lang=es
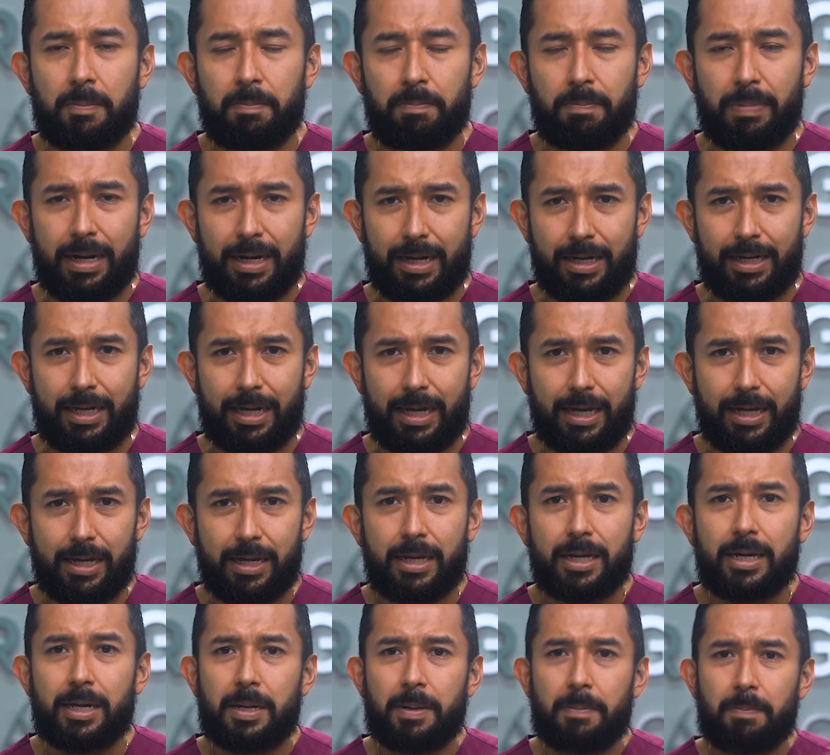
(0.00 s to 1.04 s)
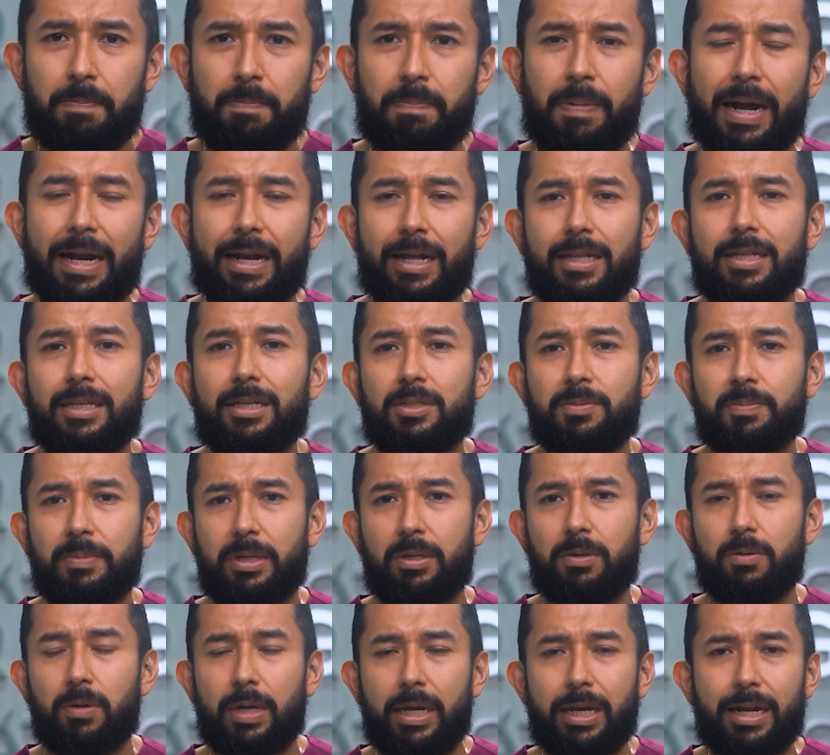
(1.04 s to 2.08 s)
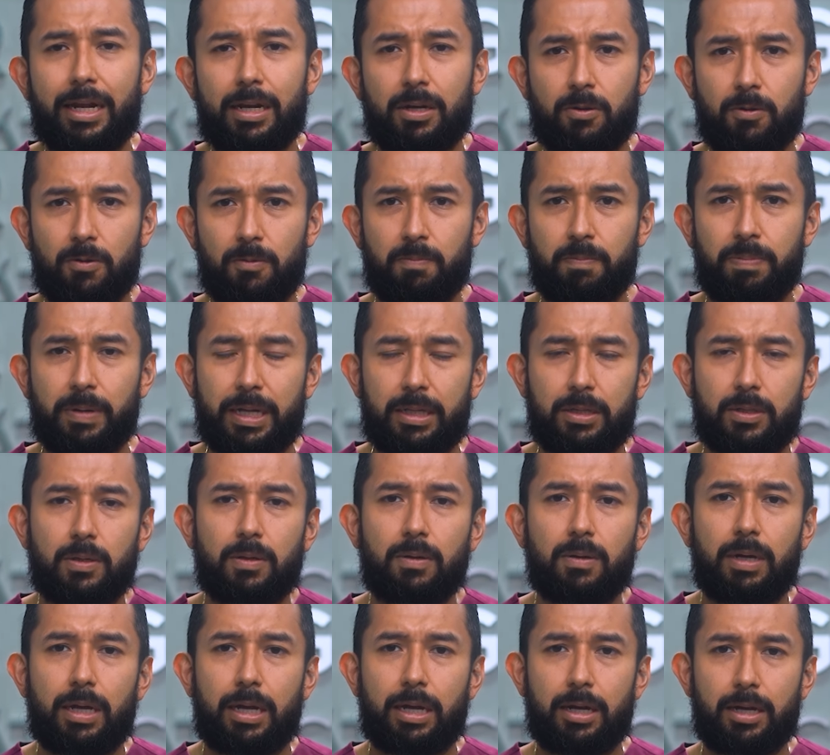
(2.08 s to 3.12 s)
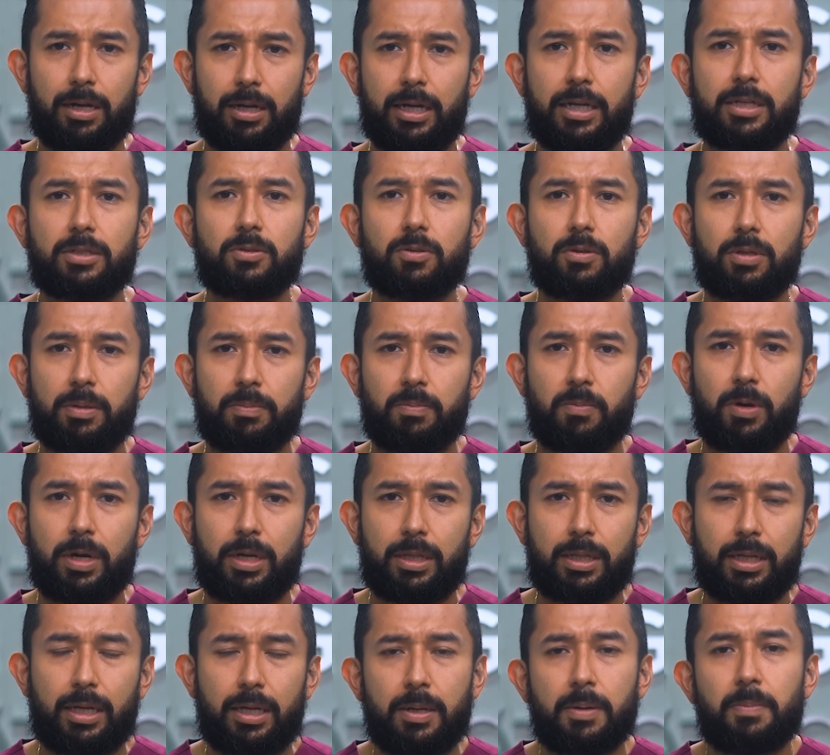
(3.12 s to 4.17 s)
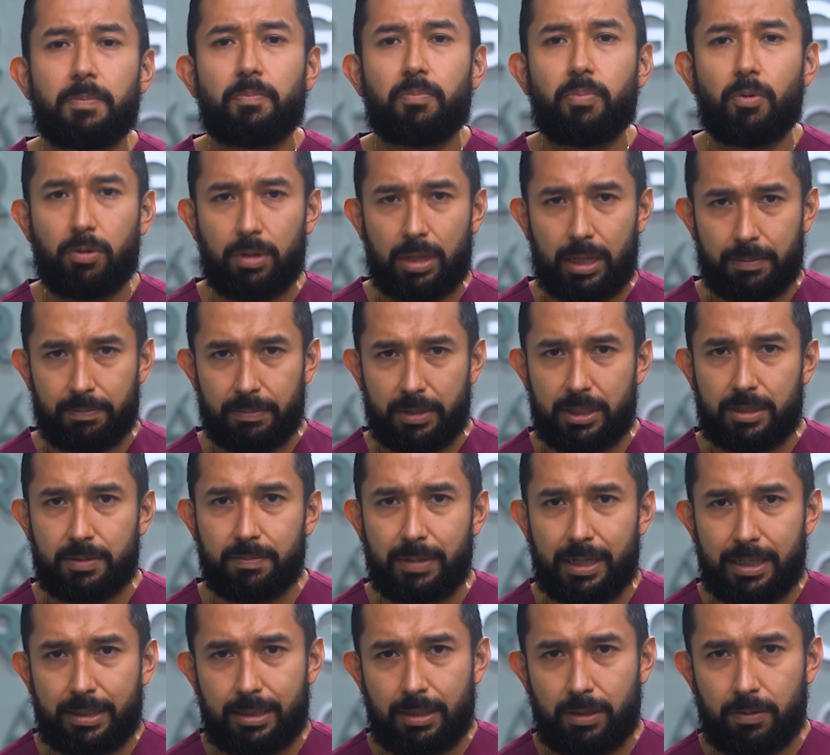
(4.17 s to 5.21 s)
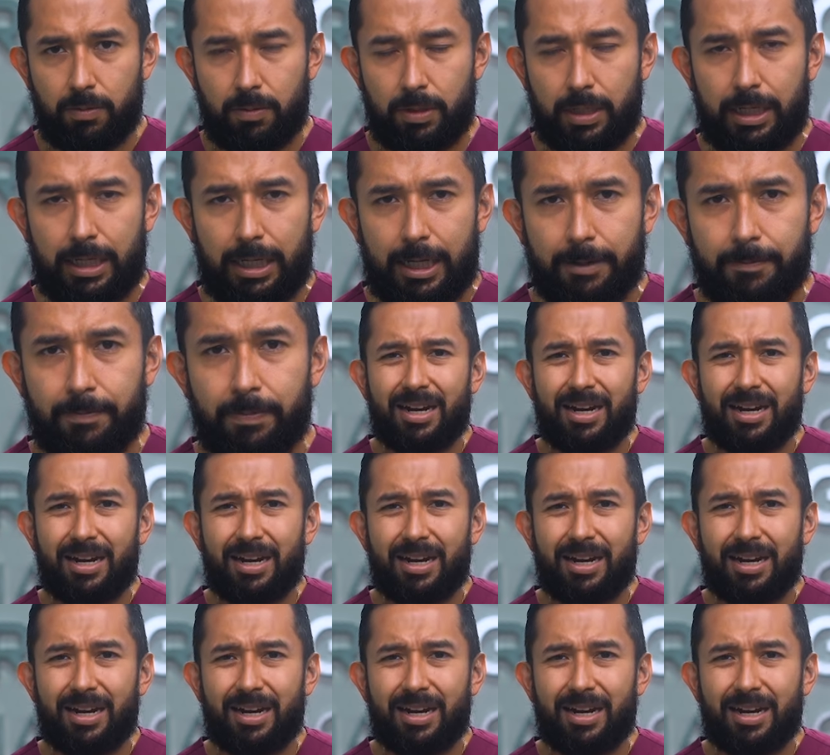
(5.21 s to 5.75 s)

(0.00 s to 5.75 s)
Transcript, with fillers: ¿Para qué? Para disminuir al completo el riesgo de muerte por la misma cirugía.